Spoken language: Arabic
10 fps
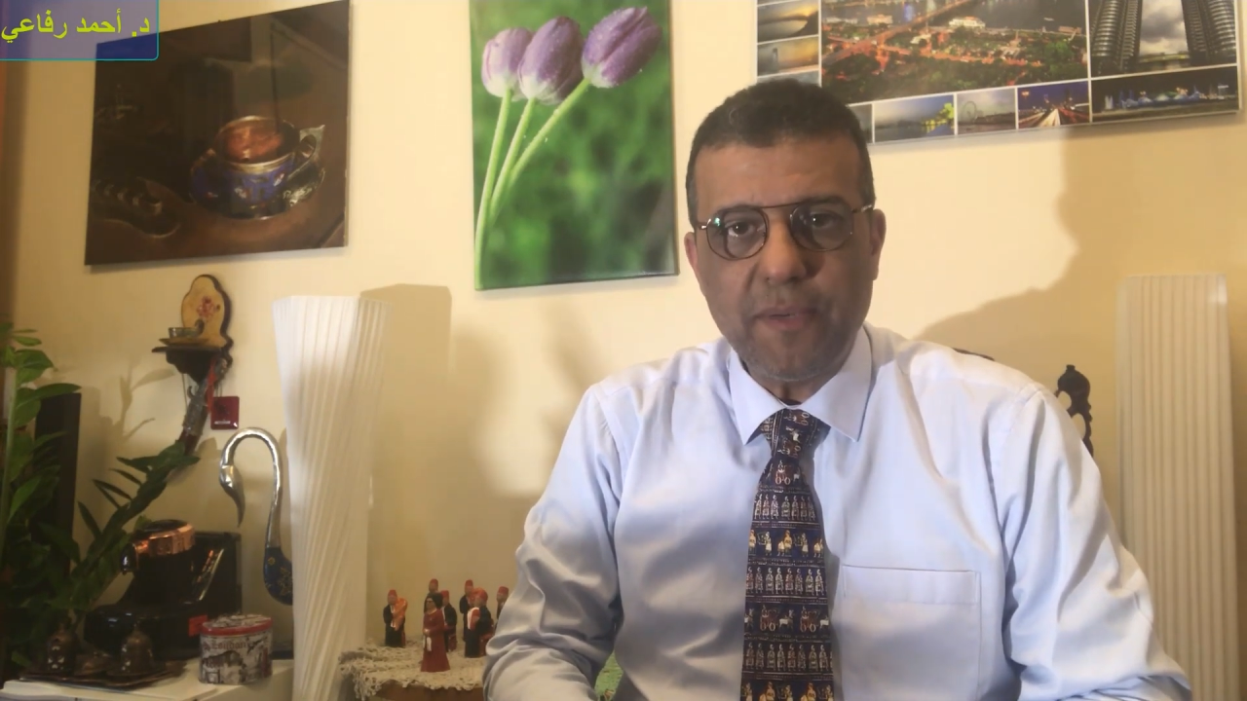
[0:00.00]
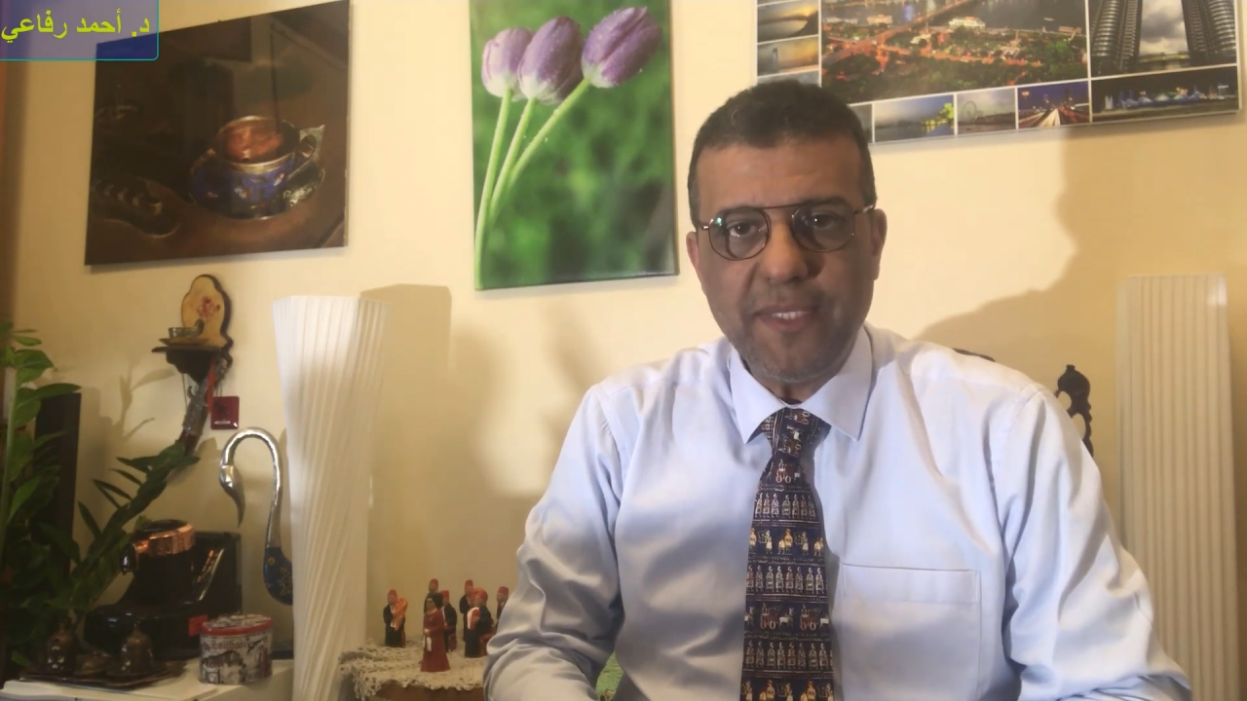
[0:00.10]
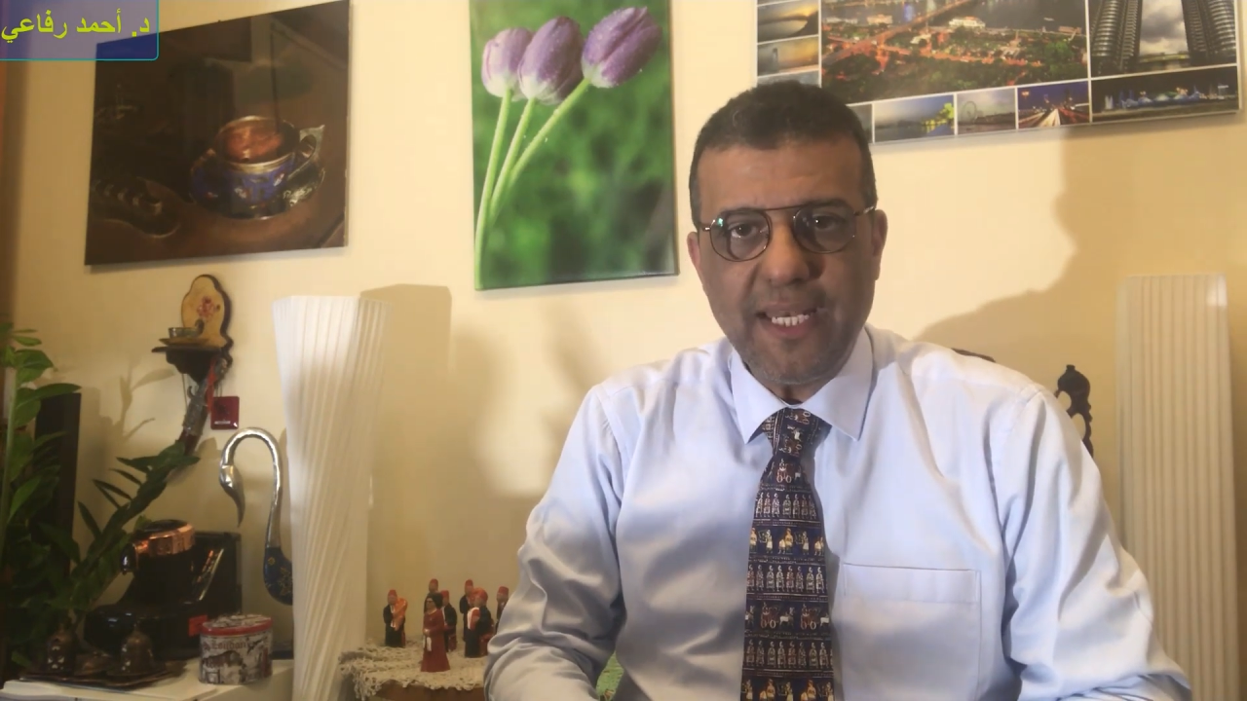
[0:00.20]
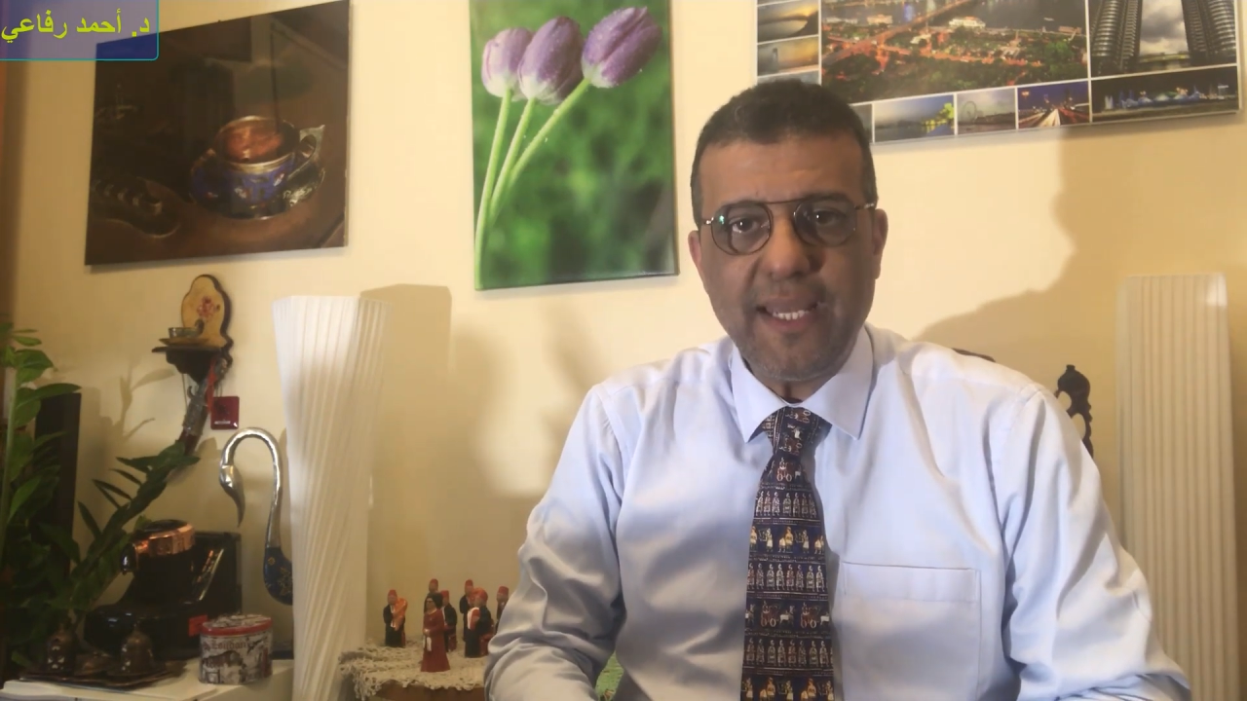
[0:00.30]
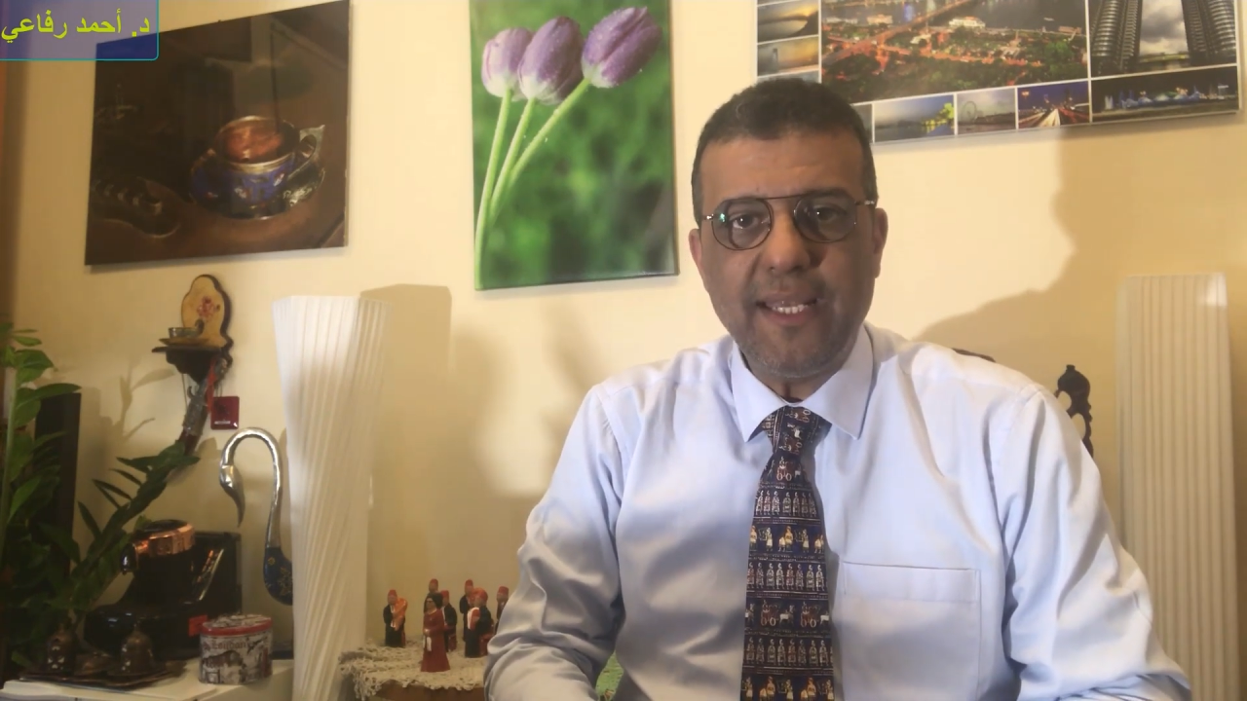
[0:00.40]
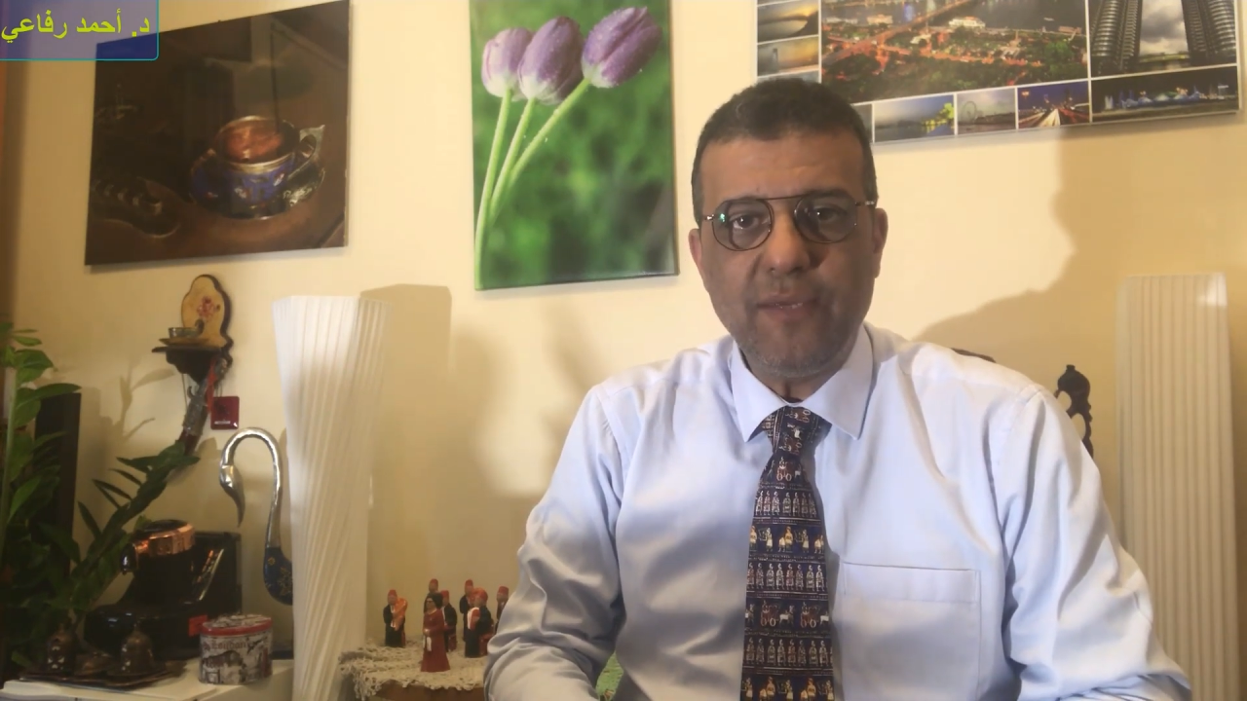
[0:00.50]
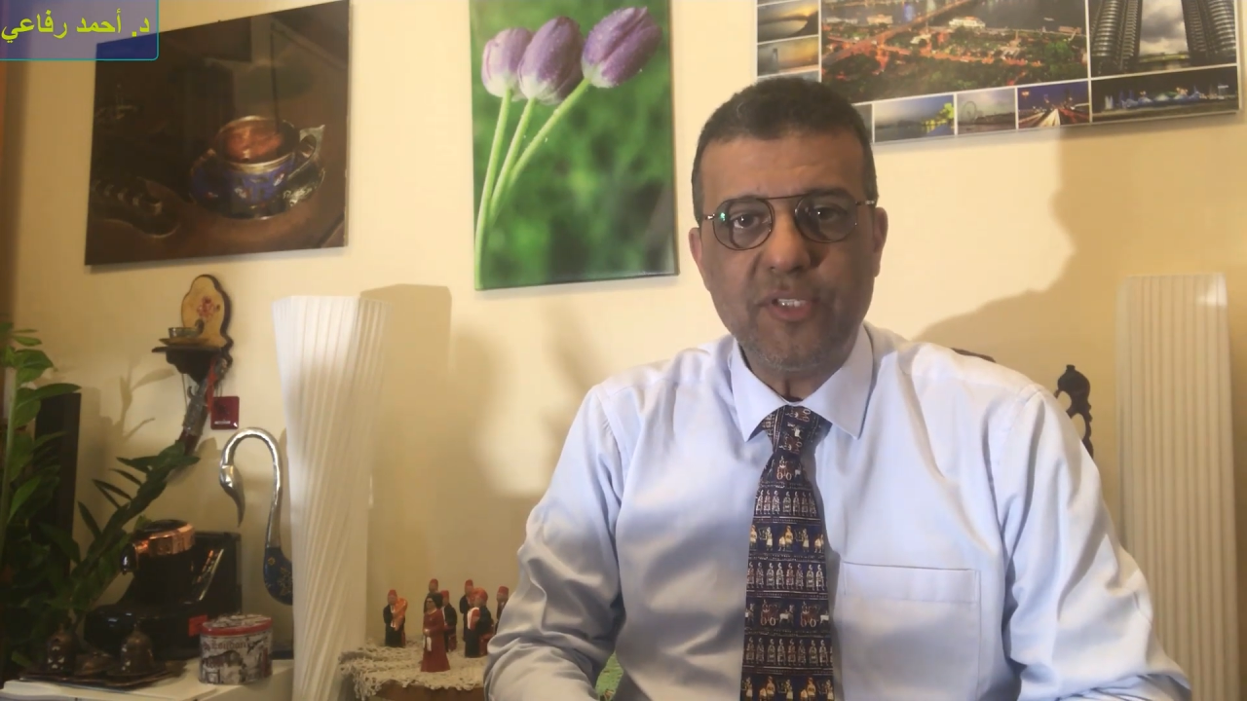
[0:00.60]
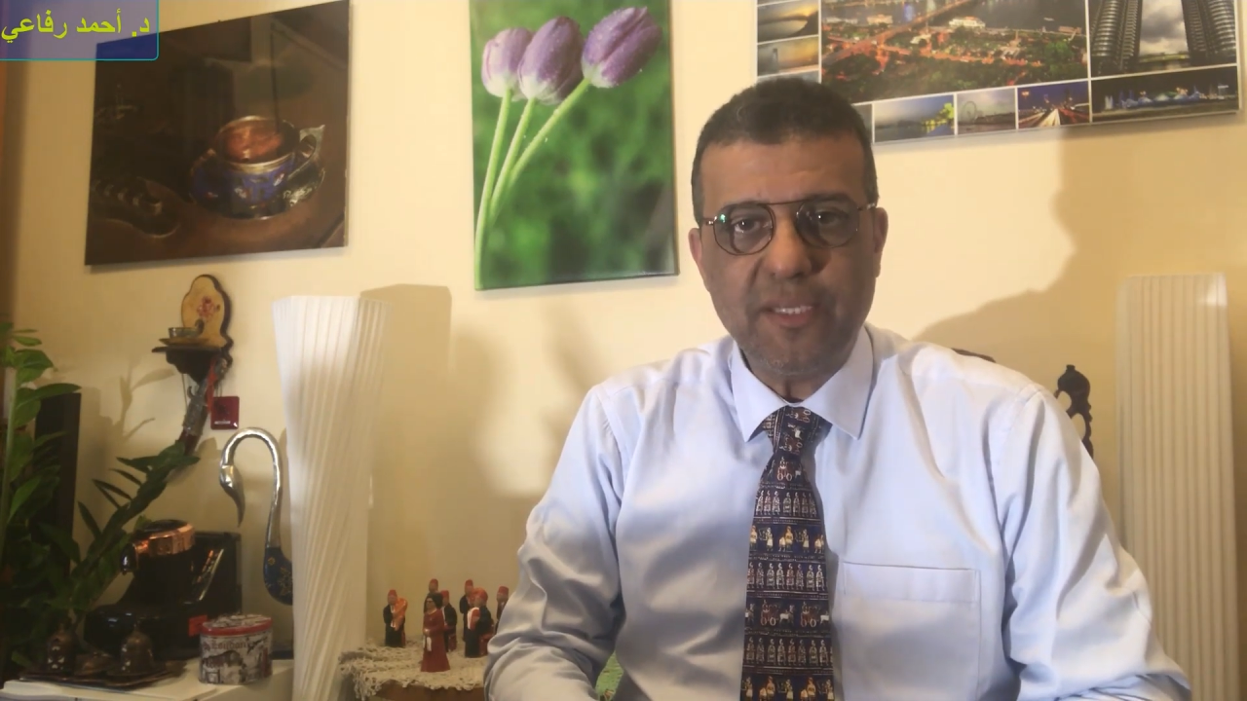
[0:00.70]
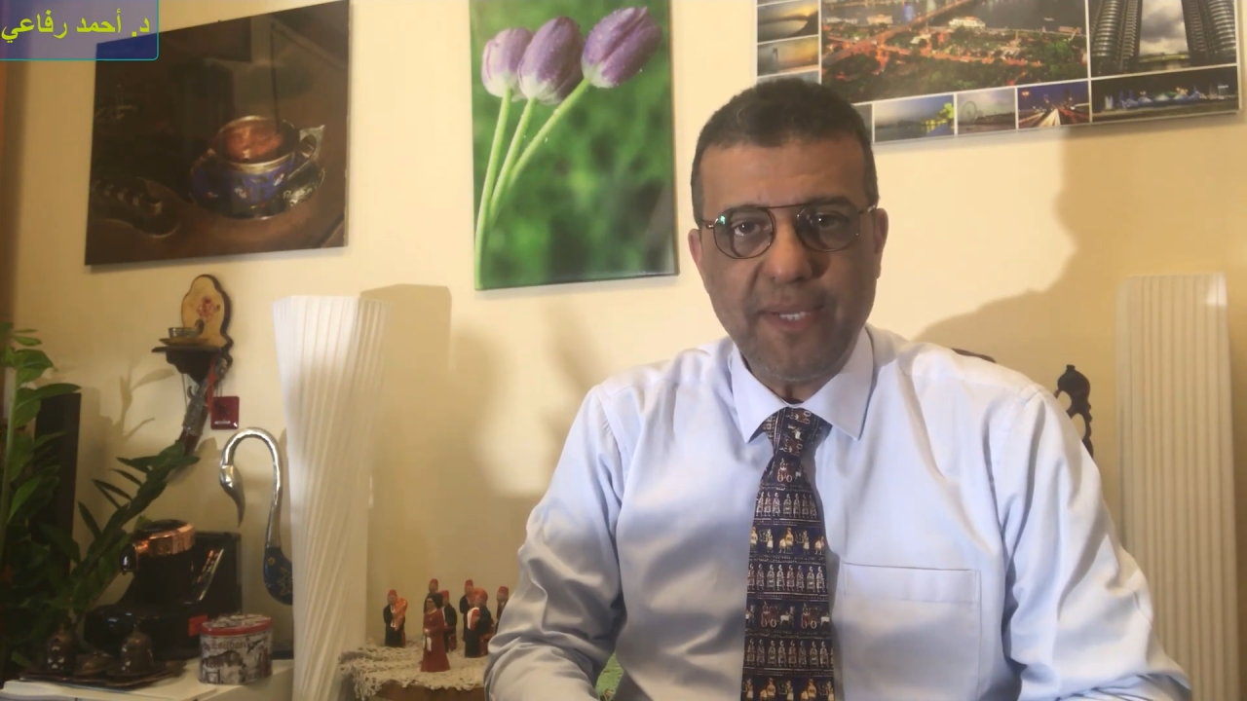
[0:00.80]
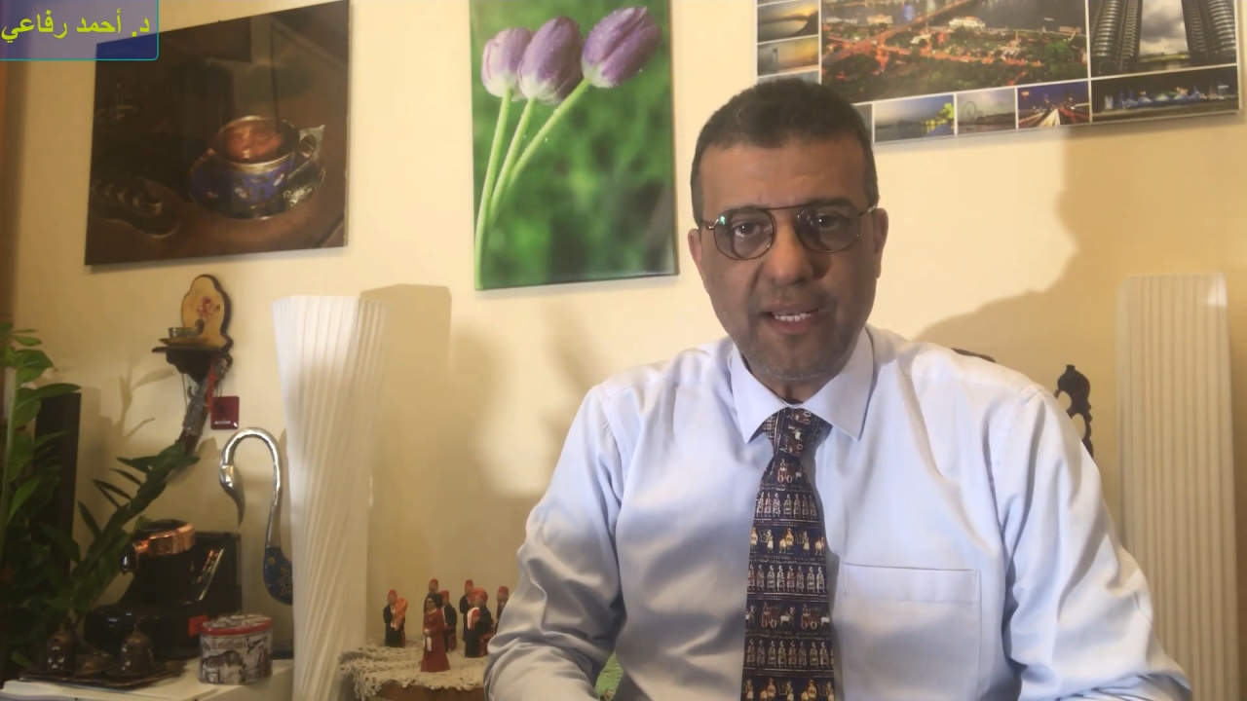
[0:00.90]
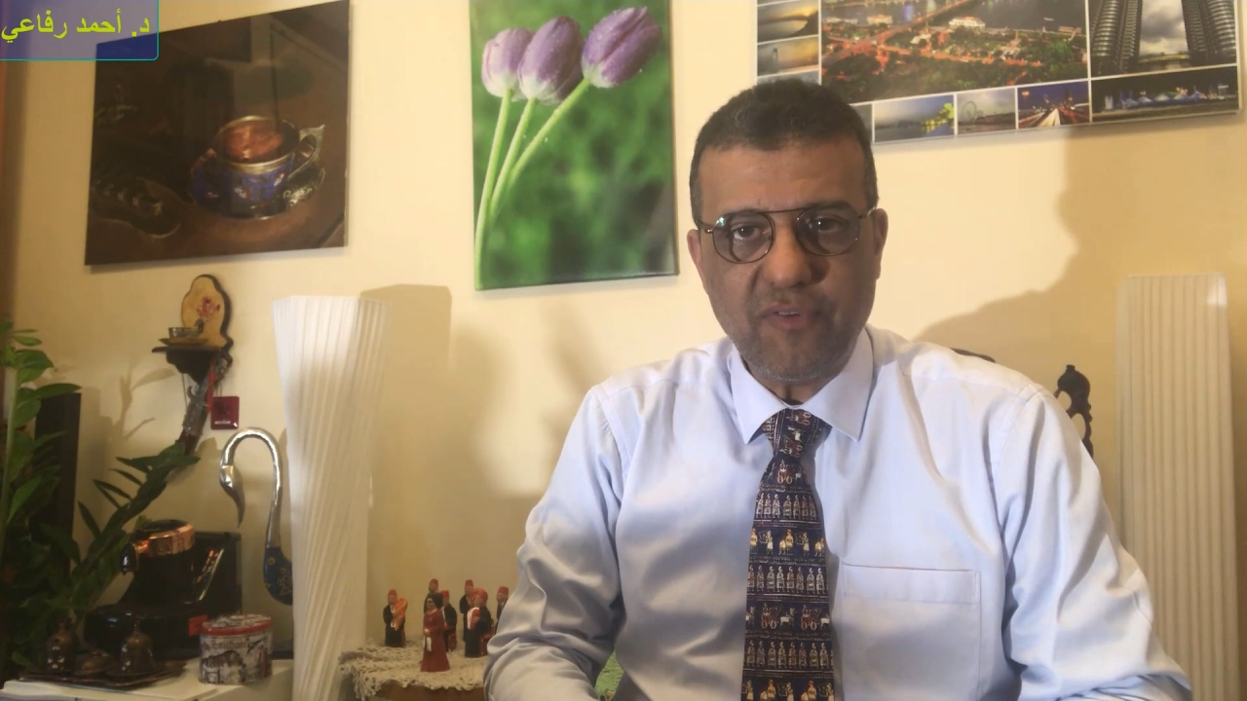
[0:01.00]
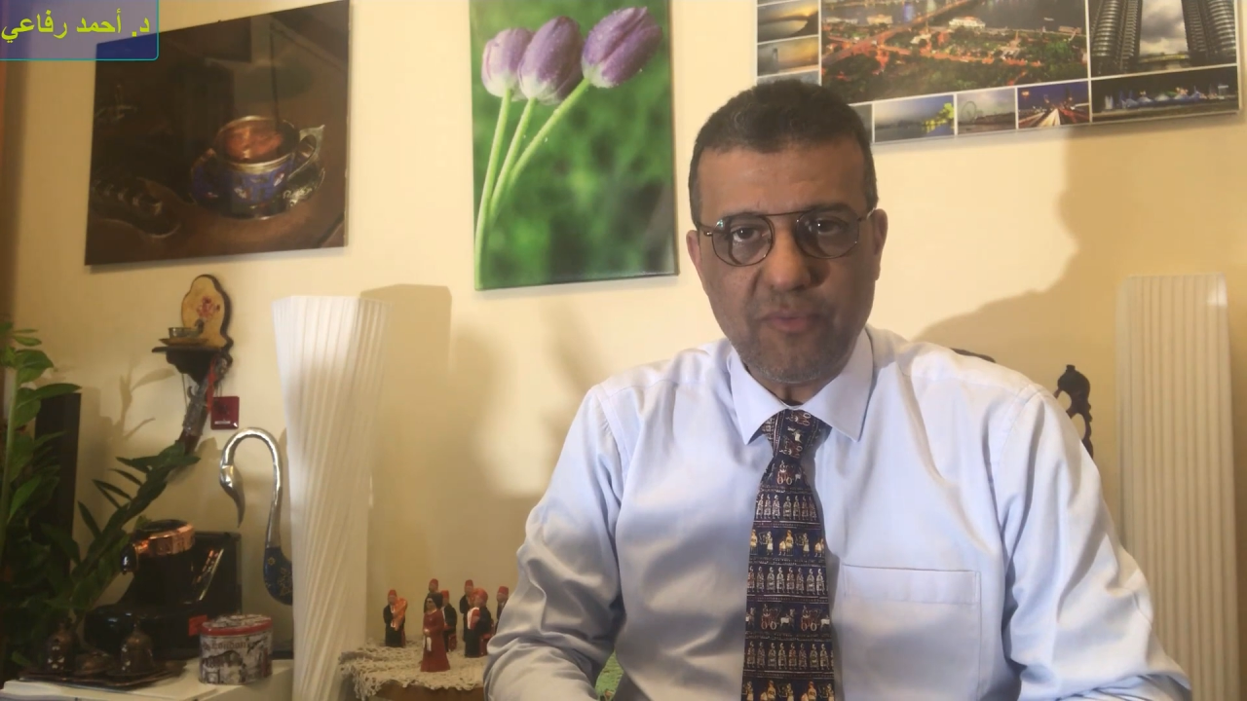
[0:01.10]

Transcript: بين الأهلي والزمالك في